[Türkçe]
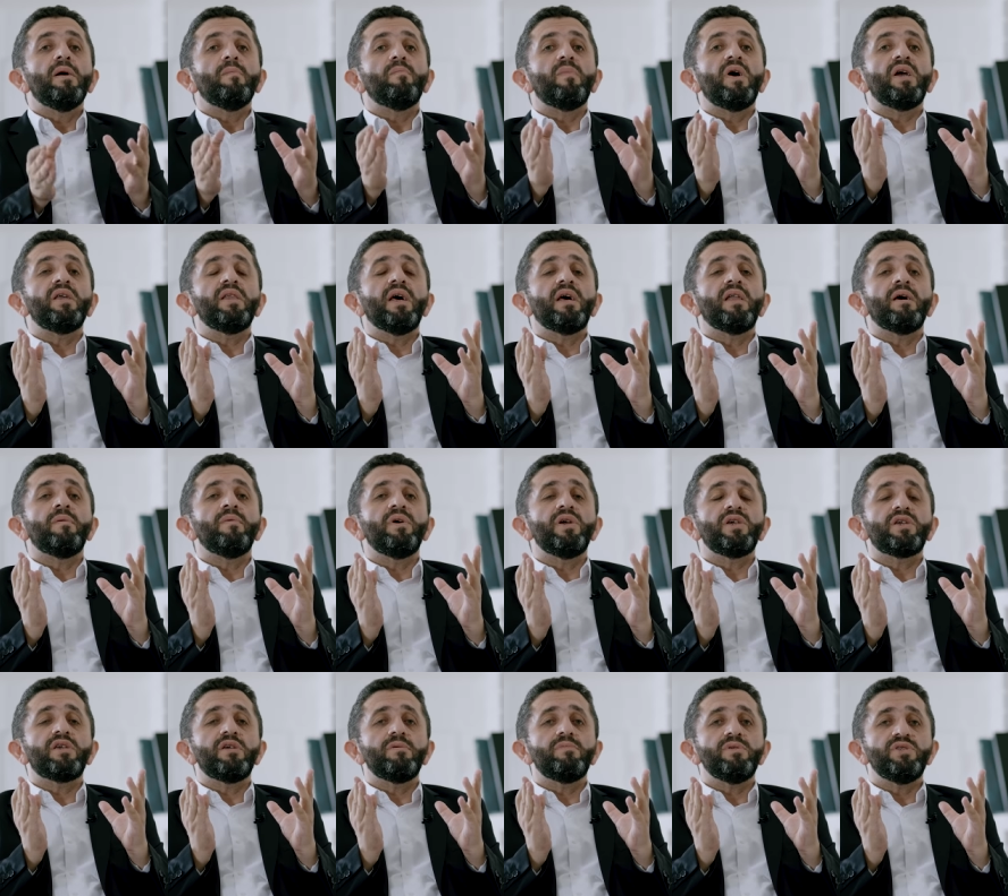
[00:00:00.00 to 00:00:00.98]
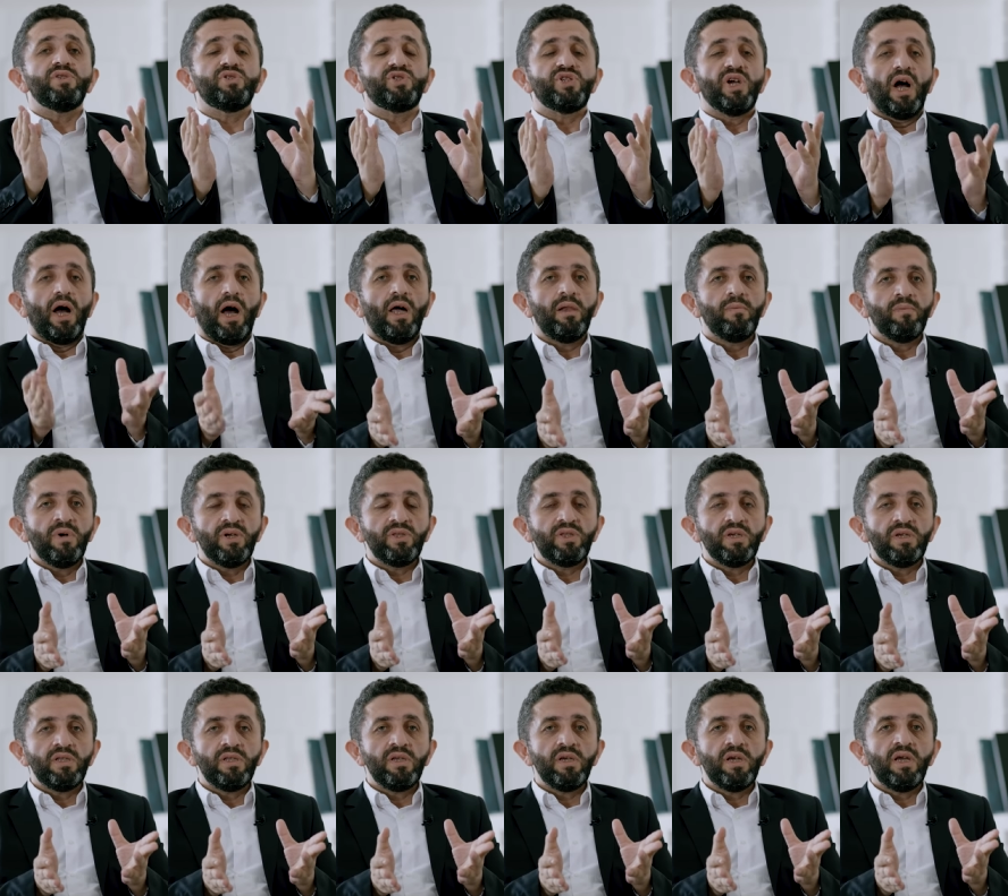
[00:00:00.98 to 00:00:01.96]
mayın arama ekibini
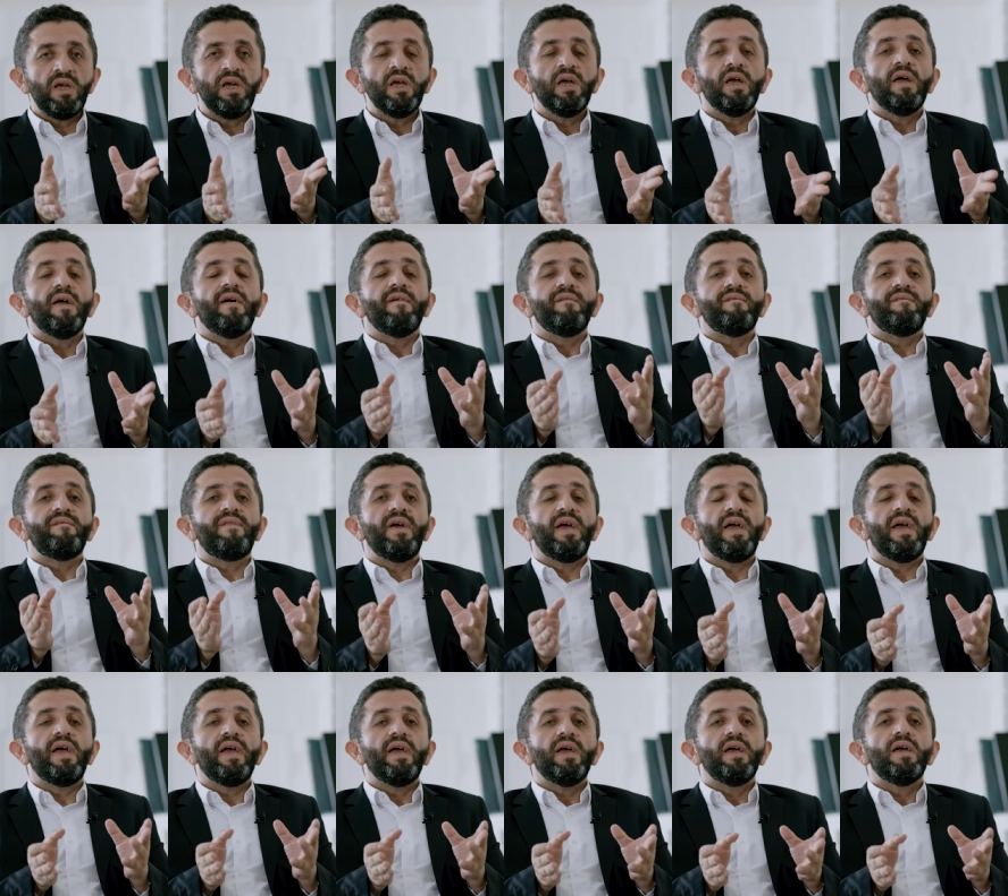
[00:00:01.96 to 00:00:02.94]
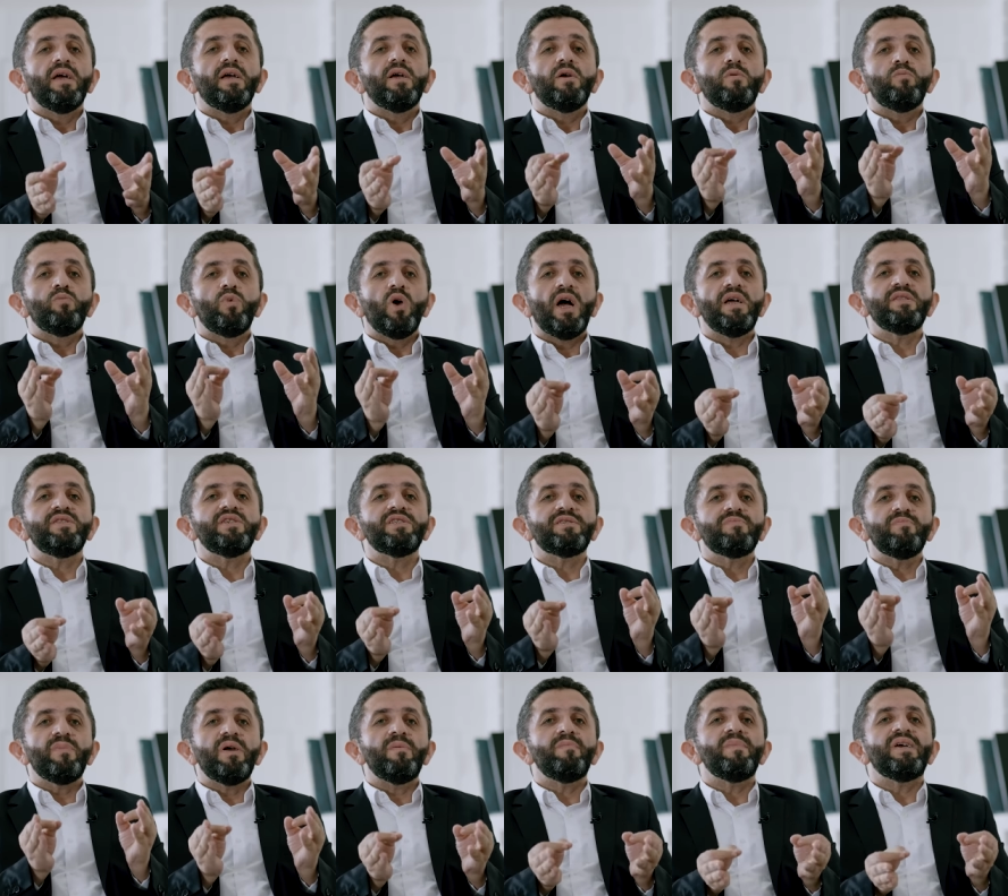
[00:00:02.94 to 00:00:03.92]
çağırmadığını ve
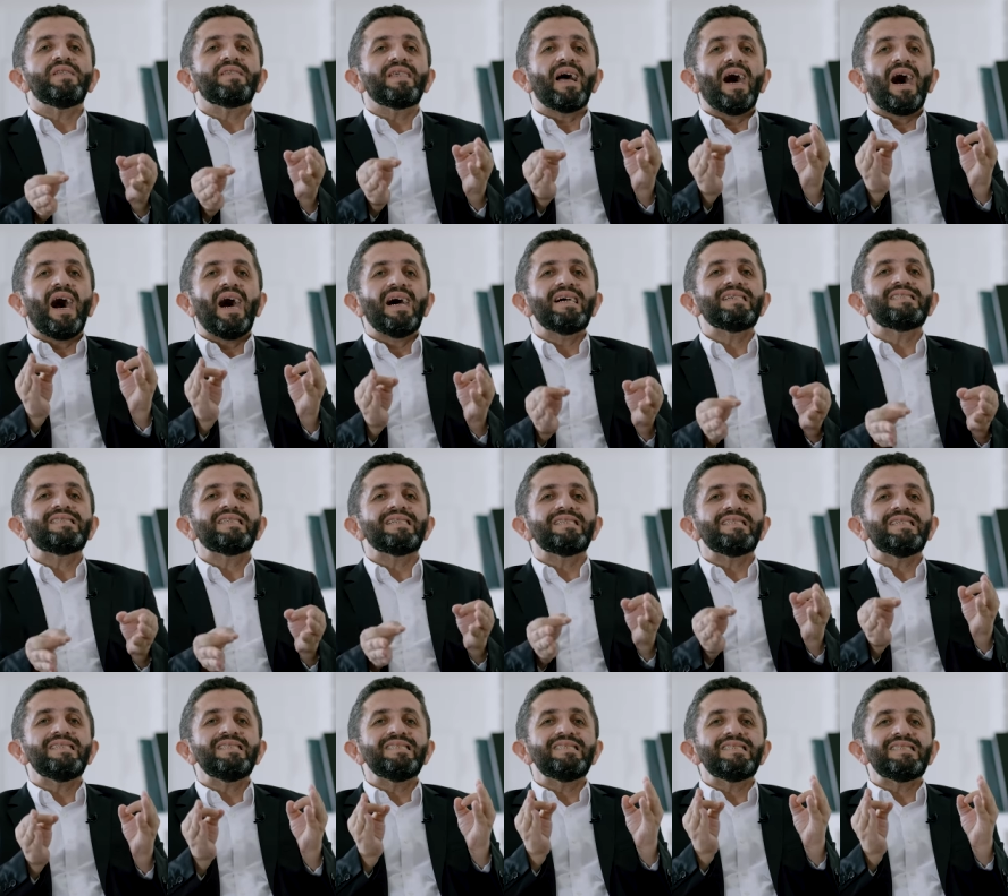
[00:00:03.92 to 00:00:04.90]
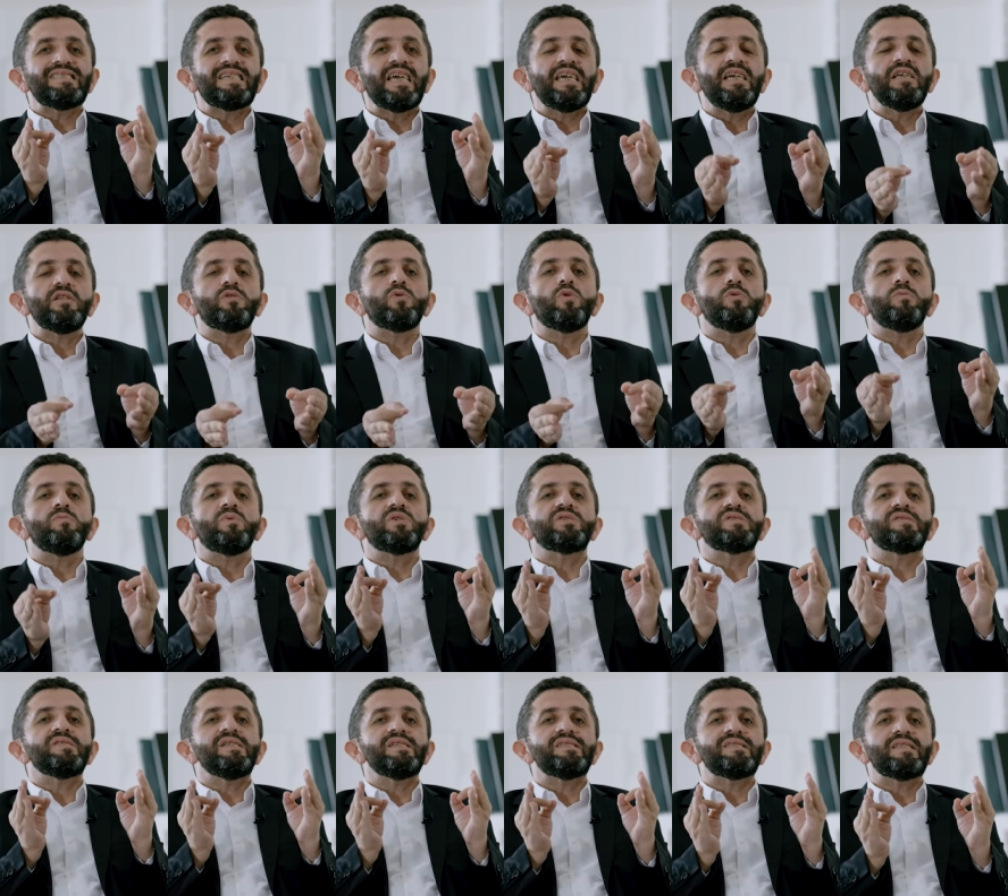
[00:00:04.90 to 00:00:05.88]
mühendis Mehmet Akça'nın şehit
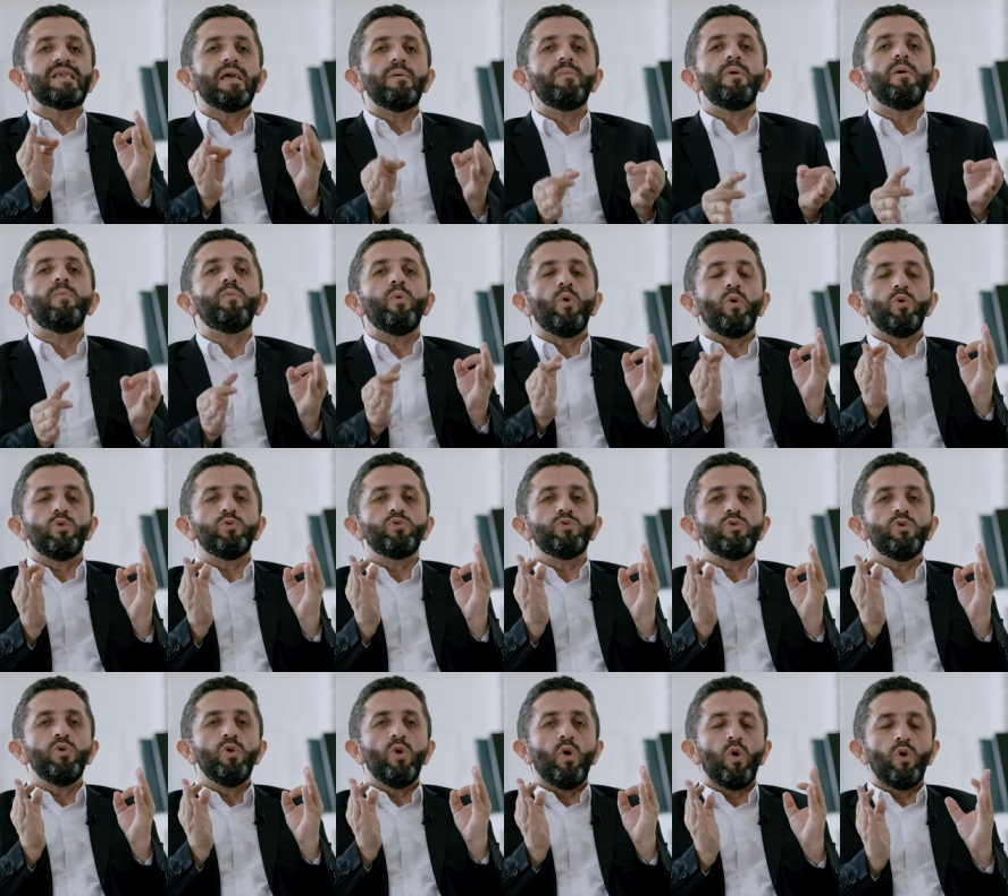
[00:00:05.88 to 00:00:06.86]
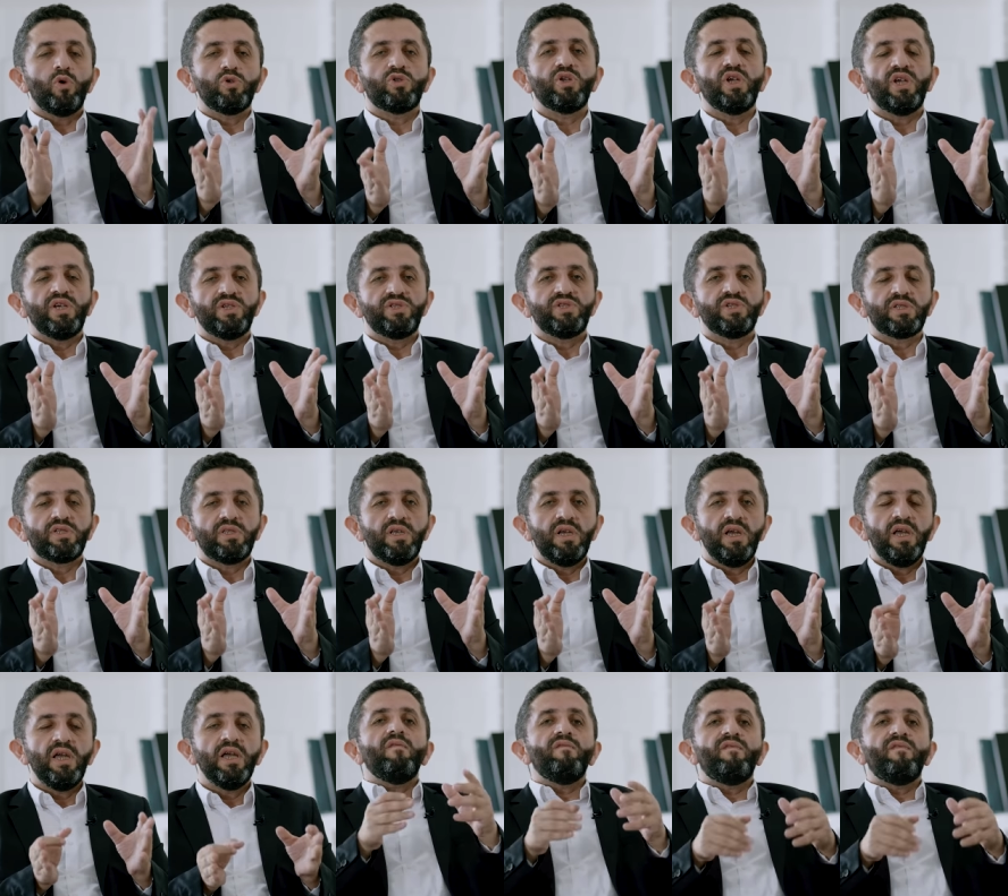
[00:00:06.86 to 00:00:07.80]
olmasına sebep olduğu ortaya çıktı.